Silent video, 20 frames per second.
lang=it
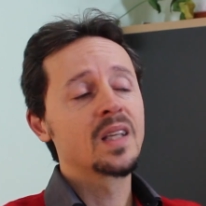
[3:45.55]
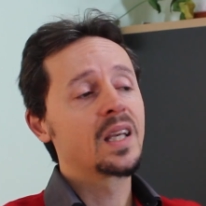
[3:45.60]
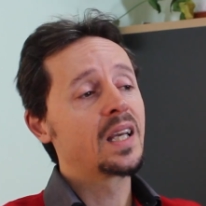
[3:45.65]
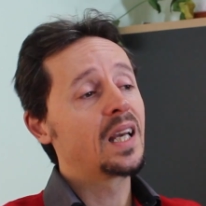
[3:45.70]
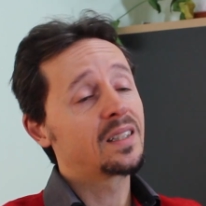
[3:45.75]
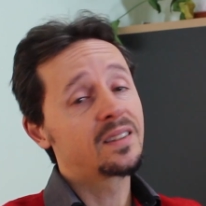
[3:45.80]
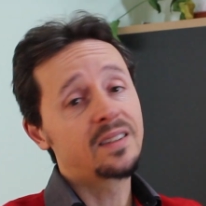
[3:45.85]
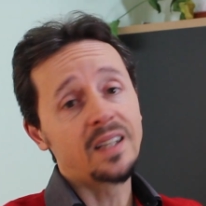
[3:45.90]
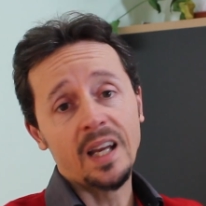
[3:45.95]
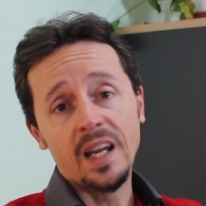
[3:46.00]
E
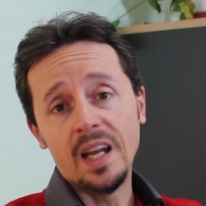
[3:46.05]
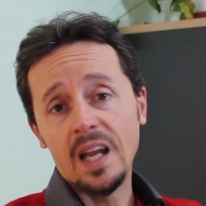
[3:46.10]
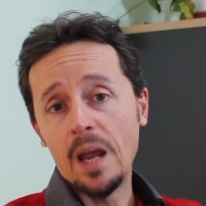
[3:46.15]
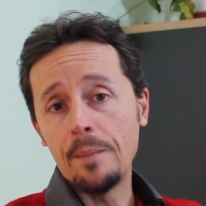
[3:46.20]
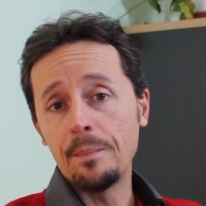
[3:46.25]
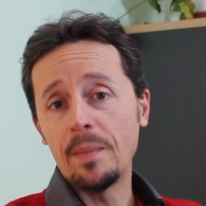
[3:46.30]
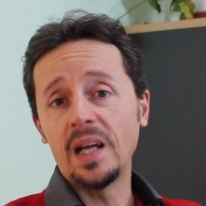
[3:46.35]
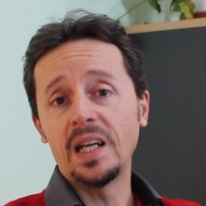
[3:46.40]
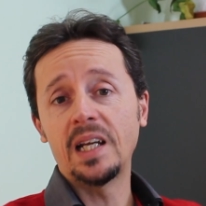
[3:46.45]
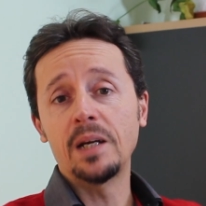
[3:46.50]
a te è
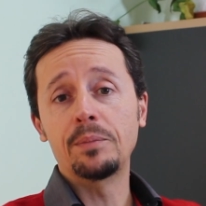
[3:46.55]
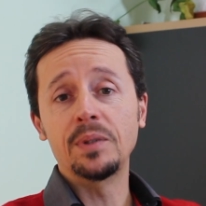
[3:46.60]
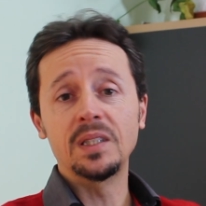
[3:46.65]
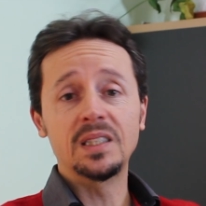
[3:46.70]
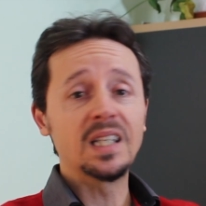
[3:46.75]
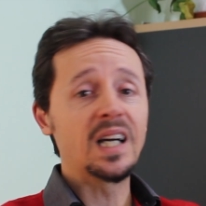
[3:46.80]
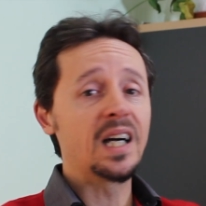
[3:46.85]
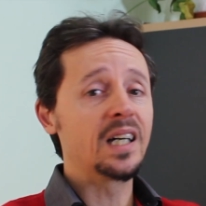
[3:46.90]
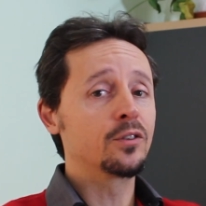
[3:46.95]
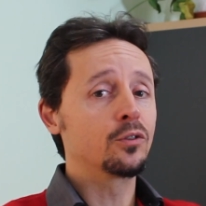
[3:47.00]
mai
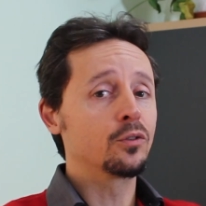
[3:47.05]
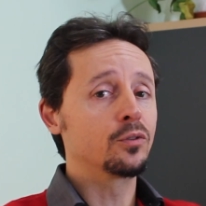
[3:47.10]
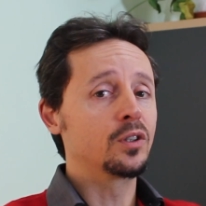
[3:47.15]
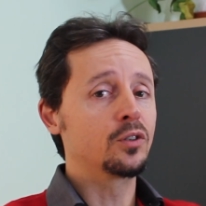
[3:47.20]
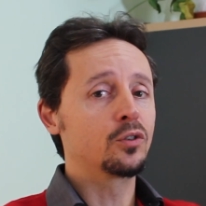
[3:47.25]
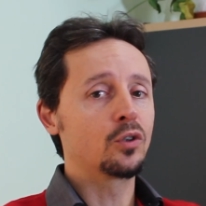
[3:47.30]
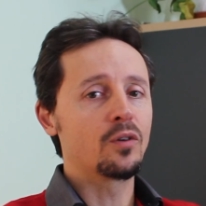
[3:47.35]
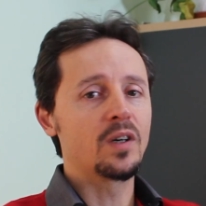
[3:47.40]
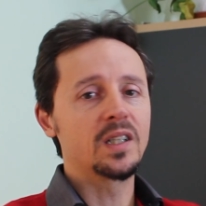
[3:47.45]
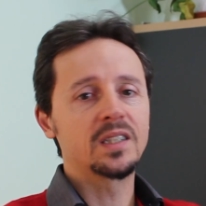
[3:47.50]
capitato di
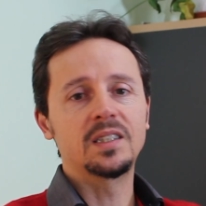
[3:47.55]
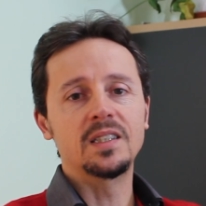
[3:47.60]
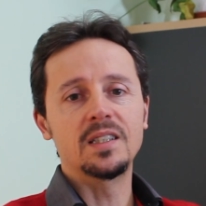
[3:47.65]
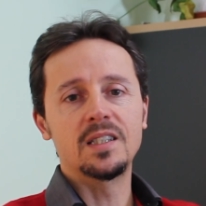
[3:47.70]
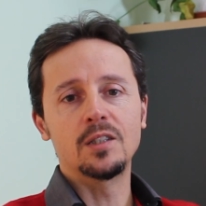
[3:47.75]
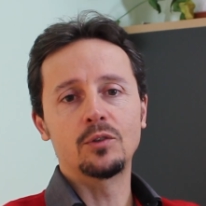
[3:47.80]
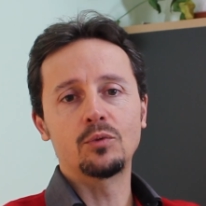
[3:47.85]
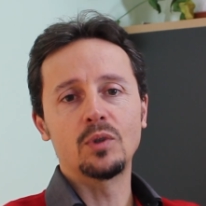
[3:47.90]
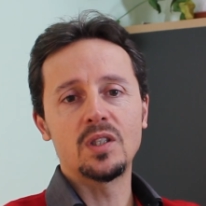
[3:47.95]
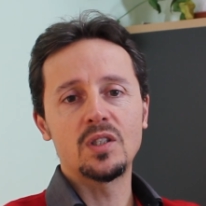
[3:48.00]
trovarti in
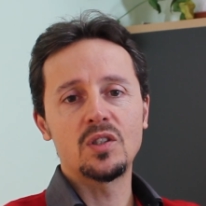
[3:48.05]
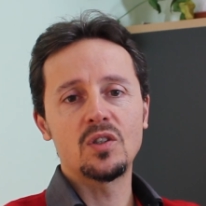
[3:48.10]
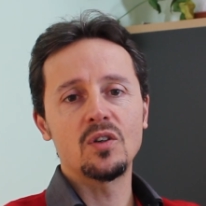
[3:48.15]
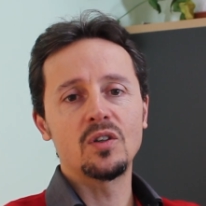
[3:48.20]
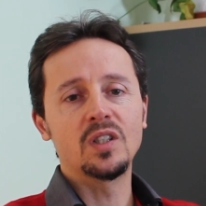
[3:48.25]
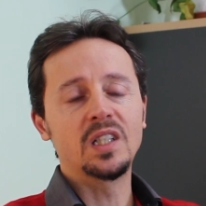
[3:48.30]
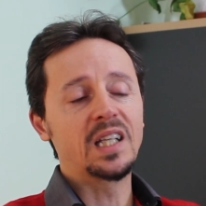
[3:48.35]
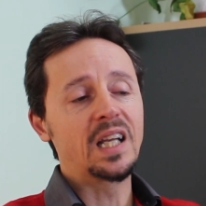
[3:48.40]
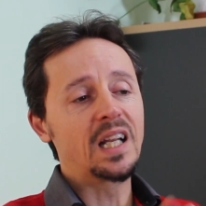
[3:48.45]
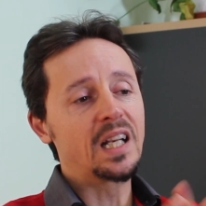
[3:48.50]

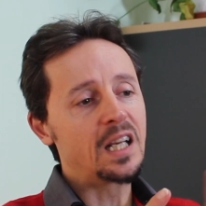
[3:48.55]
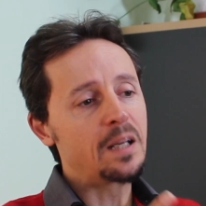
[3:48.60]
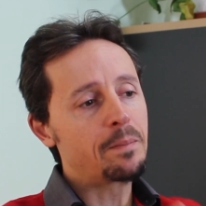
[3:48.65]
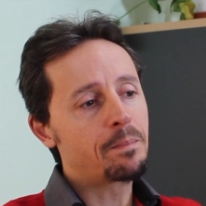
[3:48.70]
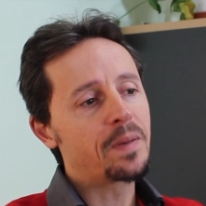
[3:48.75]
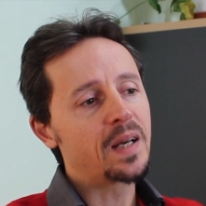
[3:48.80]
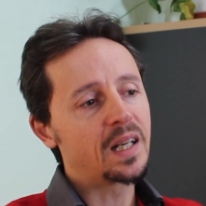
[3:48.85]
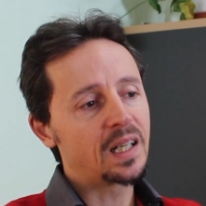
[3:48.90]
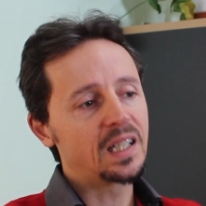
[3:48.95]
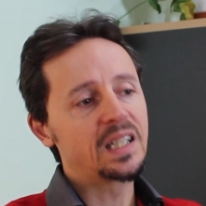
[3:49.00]
situazioni che lì
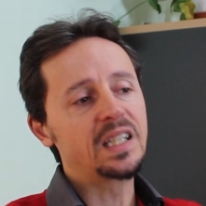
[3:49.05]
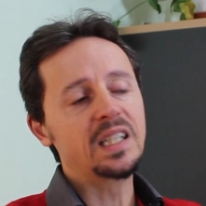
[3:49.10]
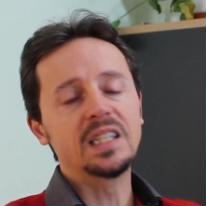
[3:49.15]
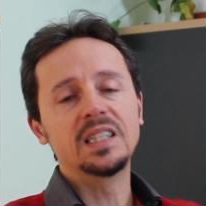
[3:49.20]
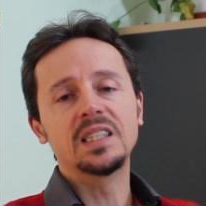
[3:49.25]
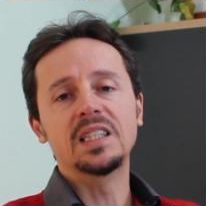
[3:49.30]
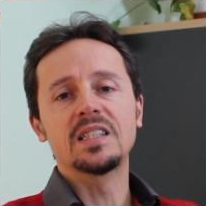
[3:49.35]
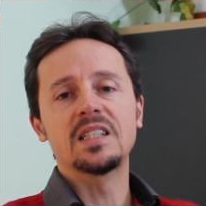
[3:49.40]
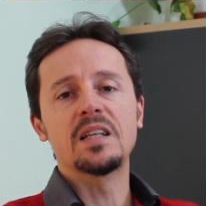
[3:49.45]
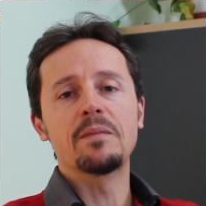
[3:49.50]
per
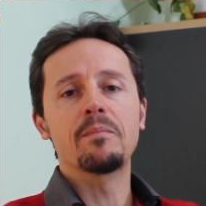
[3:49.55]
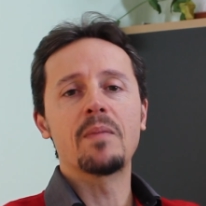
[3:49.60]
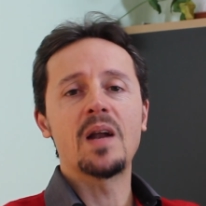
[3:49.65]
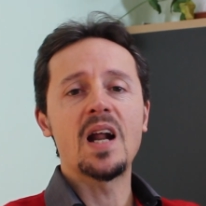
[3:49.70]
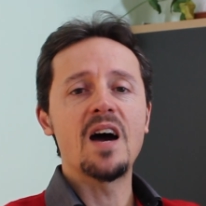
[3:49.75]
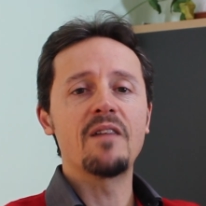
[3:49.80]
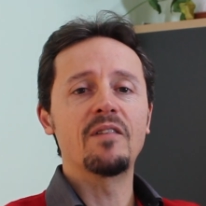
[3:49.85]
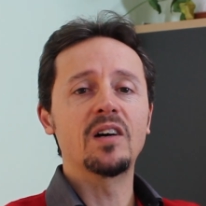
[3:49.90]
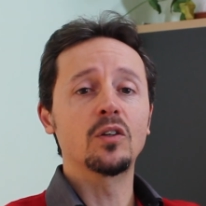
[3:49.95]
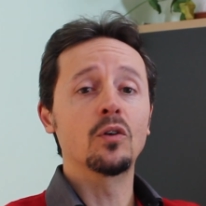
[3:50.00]
lì ti
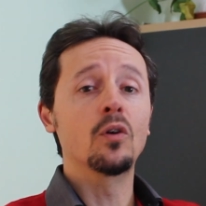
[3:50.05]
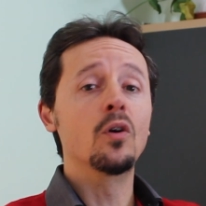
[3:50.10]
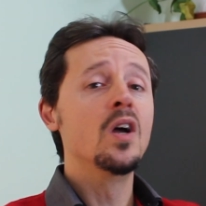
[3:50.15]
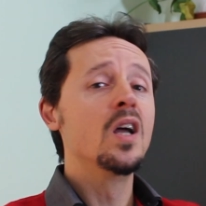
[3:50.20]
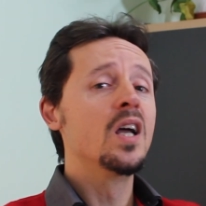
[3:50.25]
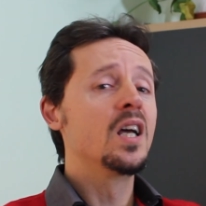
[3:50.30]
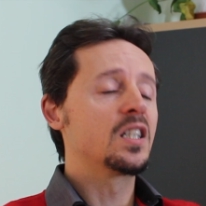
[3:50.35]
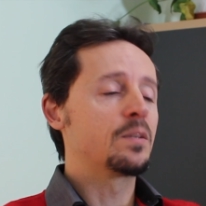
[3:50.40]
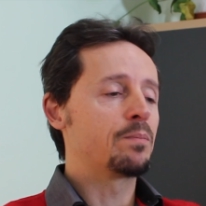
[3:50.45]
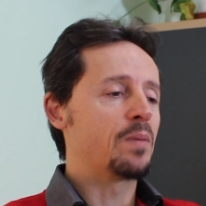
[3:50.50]
sembravano
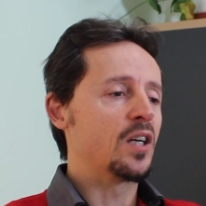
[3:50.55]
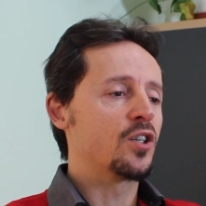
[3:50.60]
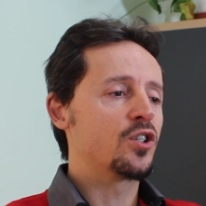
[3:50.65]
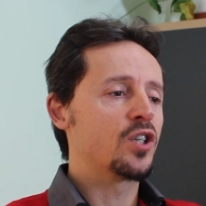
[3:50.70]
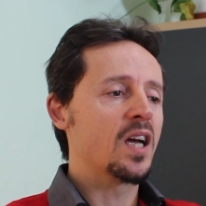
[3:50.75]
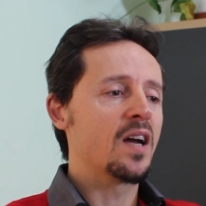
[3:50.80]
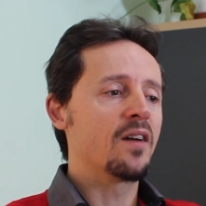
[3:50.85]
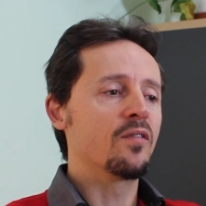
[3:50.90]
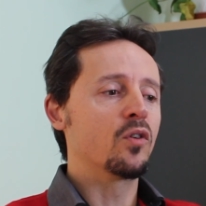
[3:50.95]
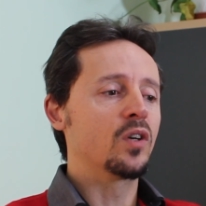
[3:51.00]

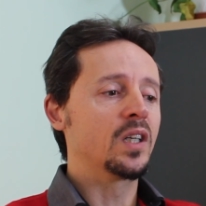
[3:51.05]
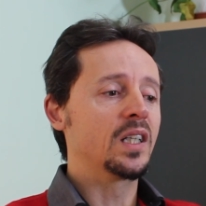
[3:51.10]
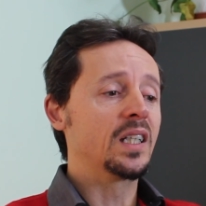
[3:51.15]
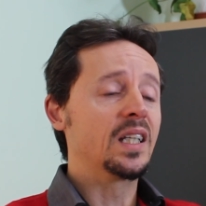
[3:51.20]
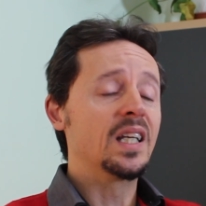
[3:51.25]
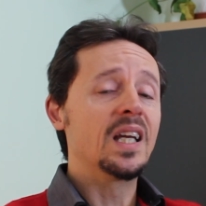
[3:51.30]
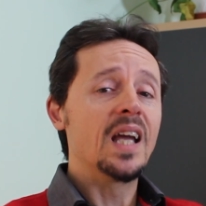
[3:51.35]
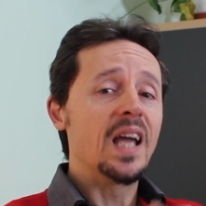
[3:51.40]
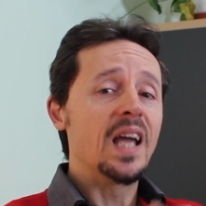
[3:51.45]
spiacevoli